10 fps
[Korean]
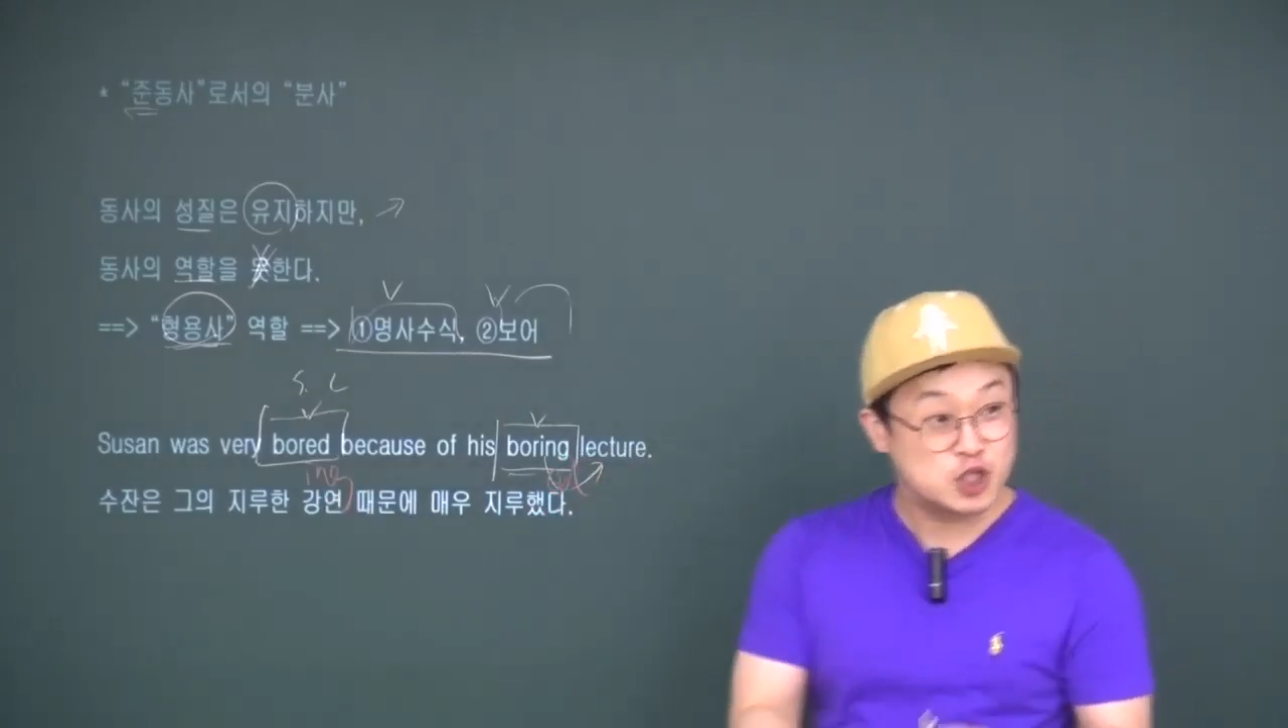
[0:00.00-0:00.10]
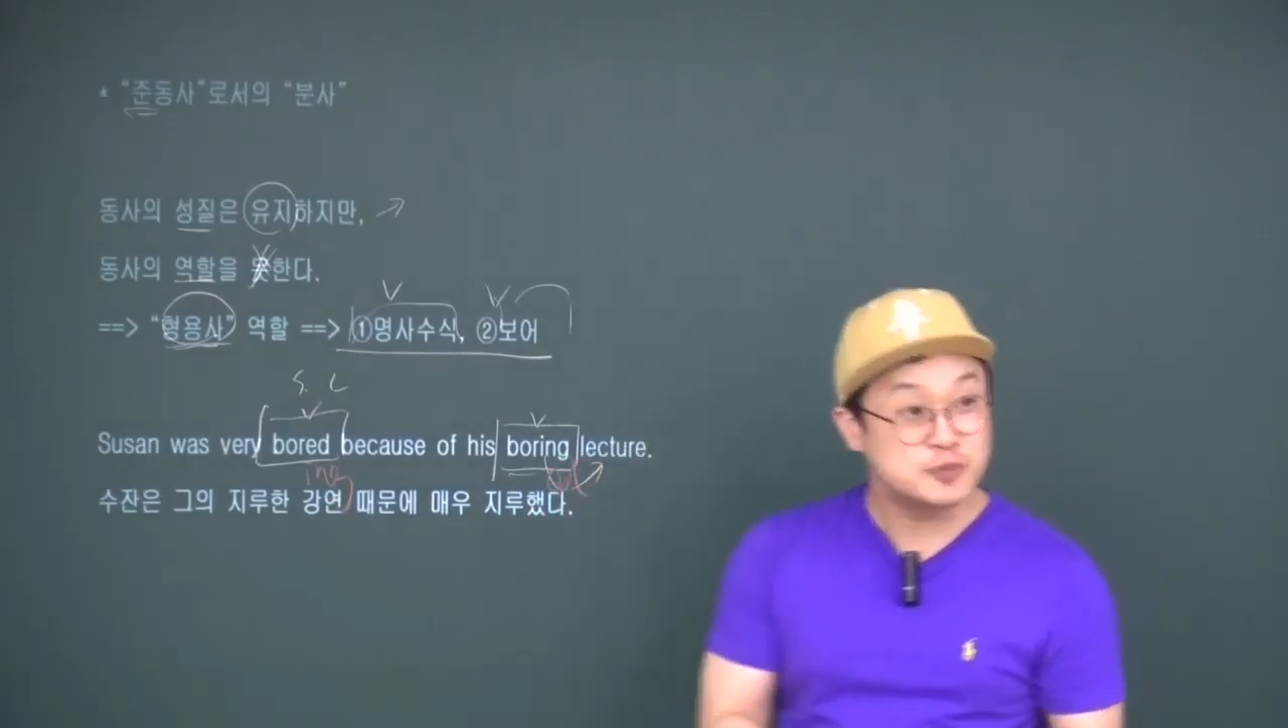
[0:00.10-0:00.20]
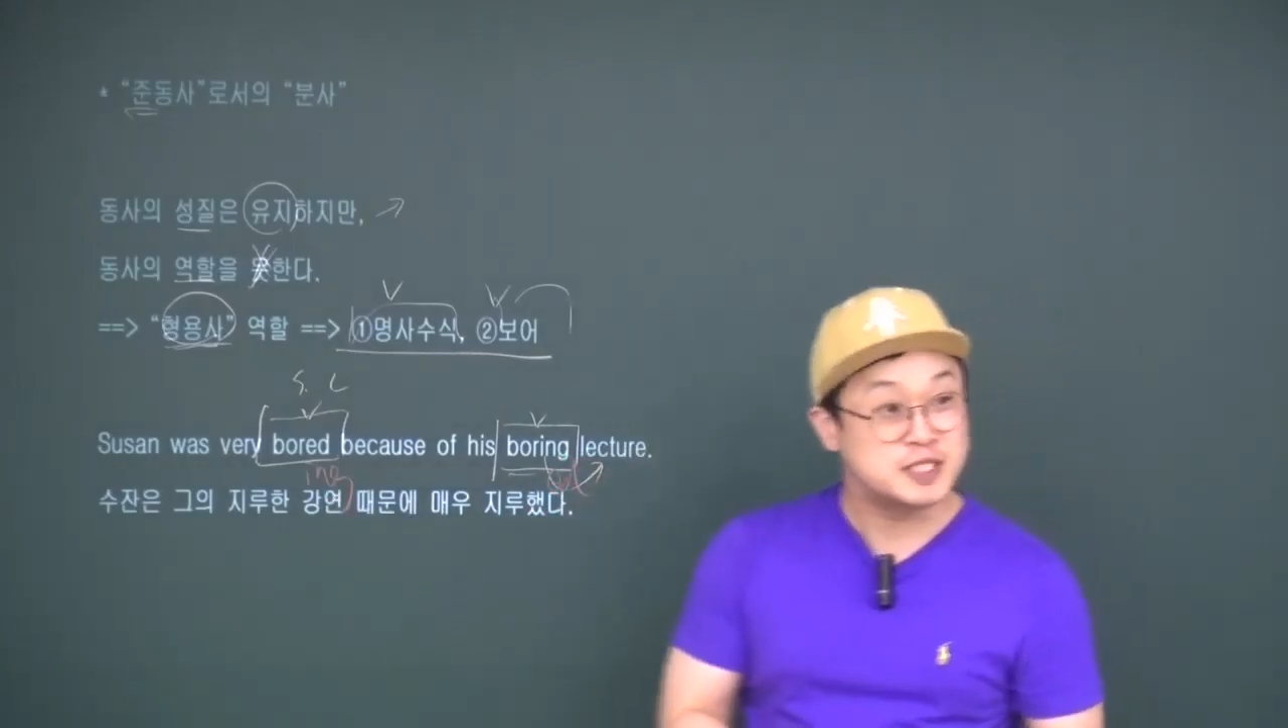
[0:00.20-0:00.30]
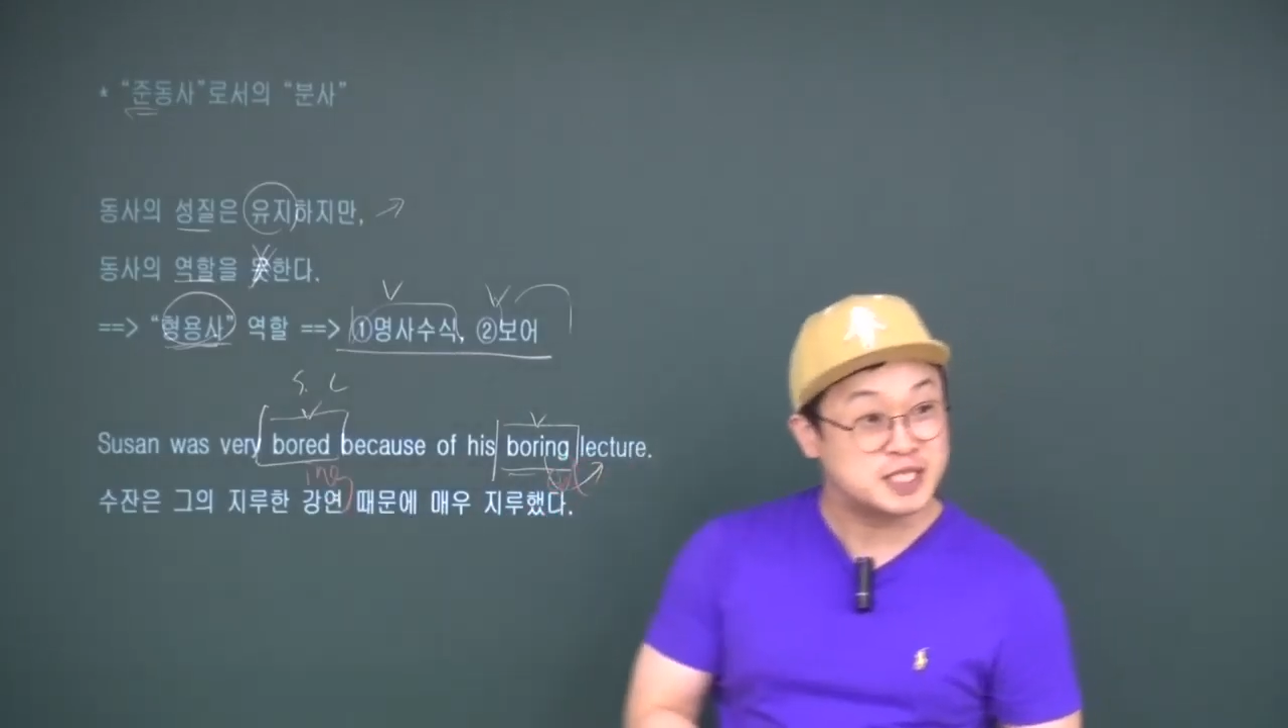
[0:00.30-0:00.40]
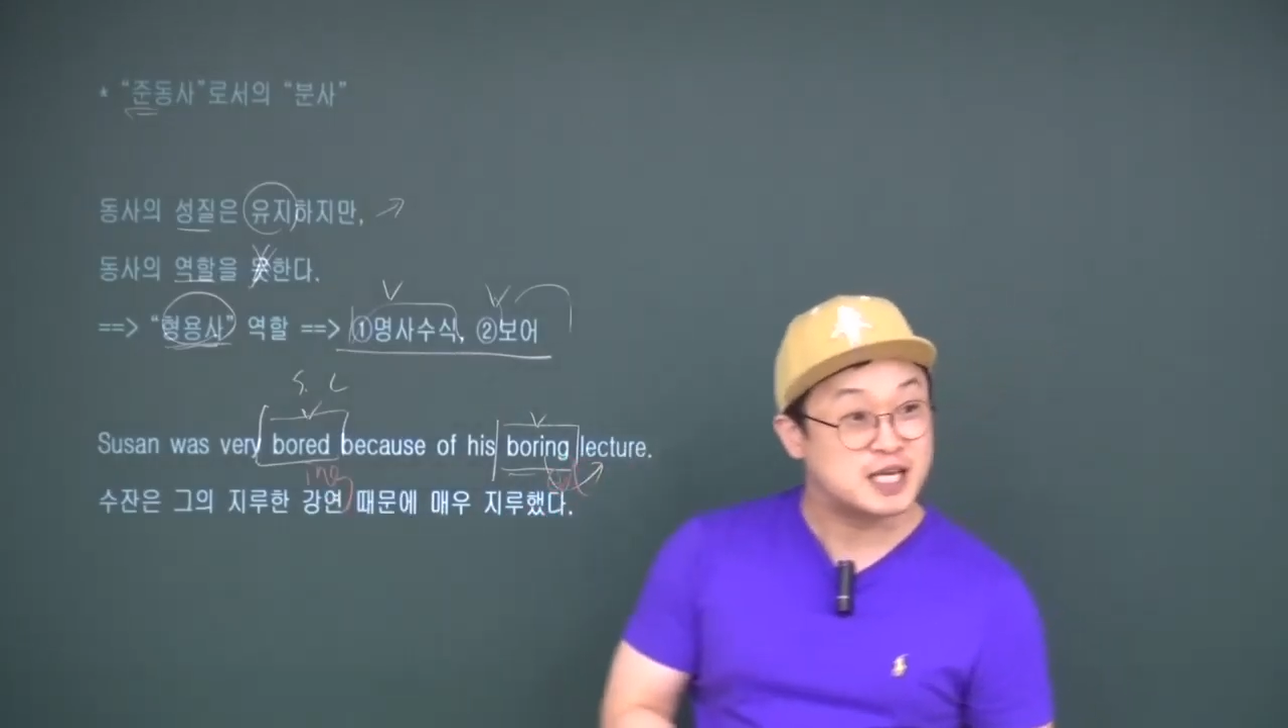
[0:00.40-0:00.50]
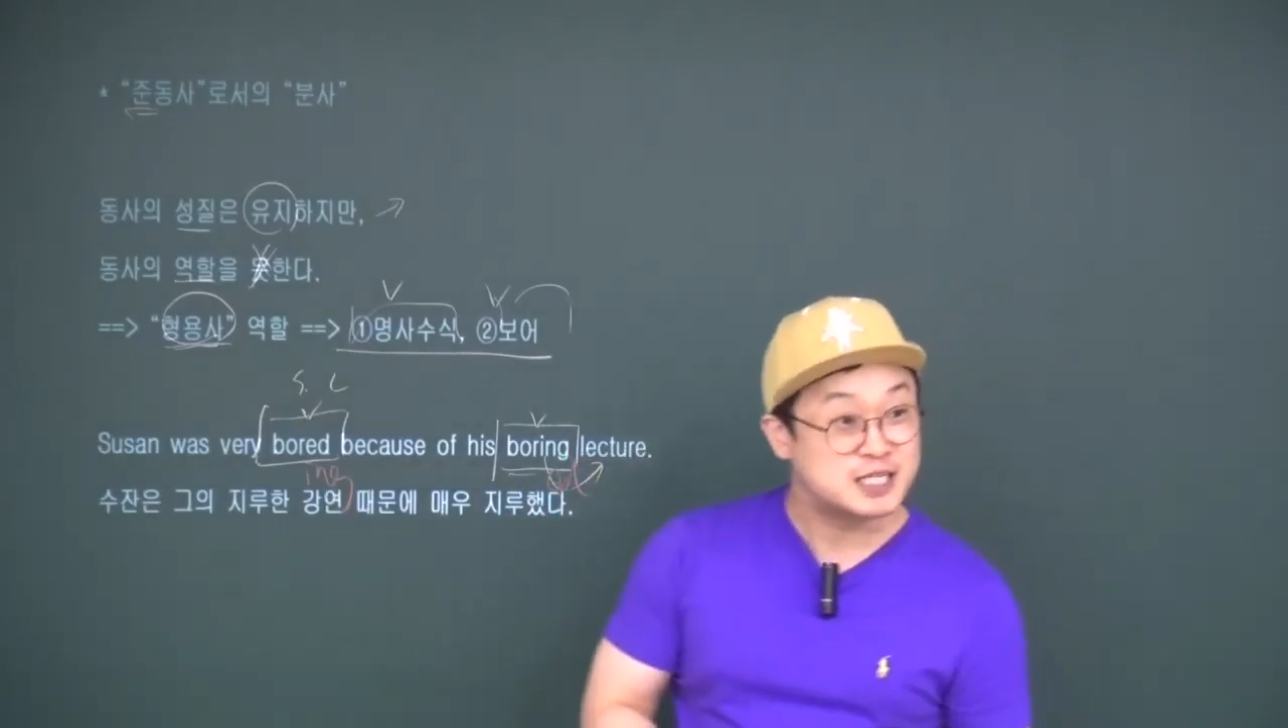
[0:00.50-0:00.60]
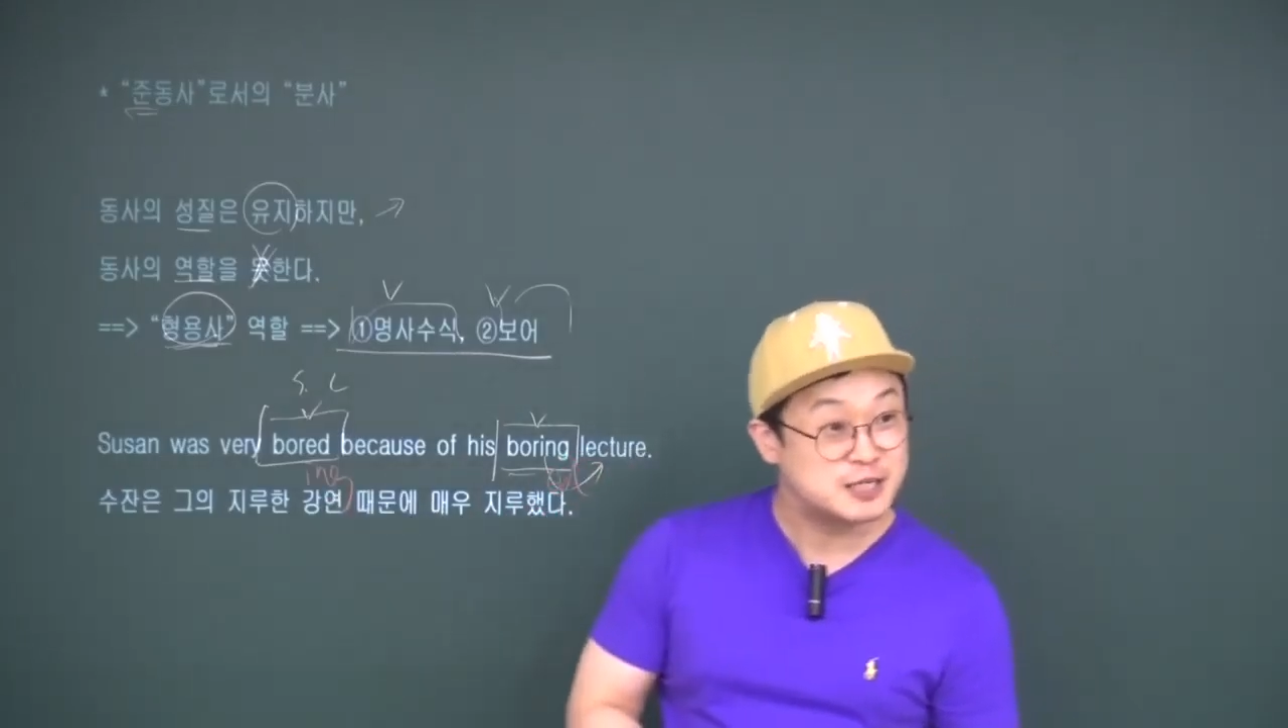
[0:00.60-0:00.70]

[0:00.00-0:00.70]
뒤집어쓰기가